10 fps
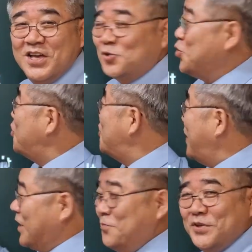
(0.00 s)

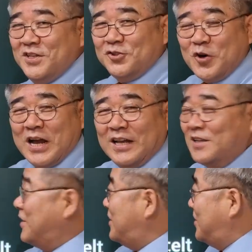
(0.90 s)
수많은 비늘 조각
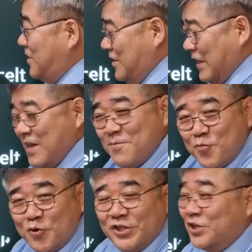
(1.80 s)
같은 것 이렇게
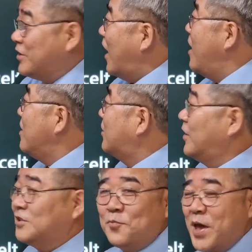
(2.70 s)
뭉쳐져 있다.
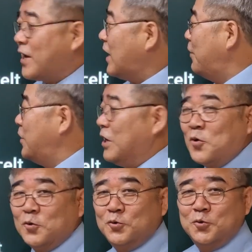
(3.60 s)
그래서
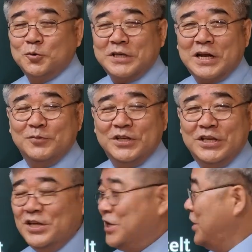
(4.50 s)
백합이라고 중국 사람들이